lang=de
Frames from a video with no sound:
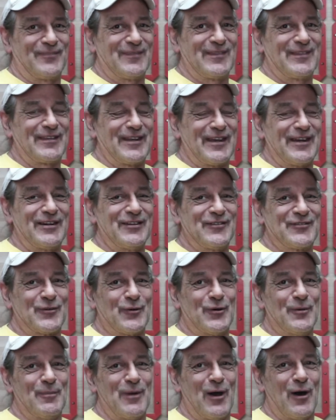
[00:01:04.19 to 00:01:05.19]
den ich
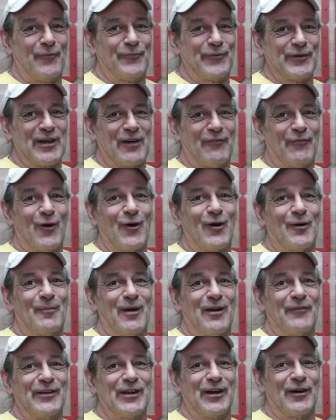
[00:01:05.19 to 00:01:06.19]
so im Laufe der Woche
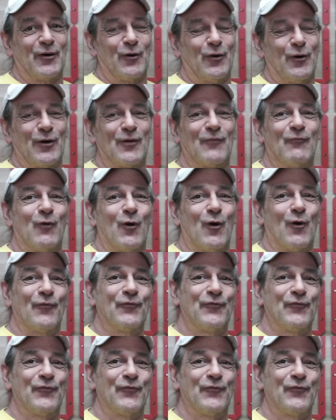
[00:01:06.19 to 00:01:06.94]
mal wieder irgendwo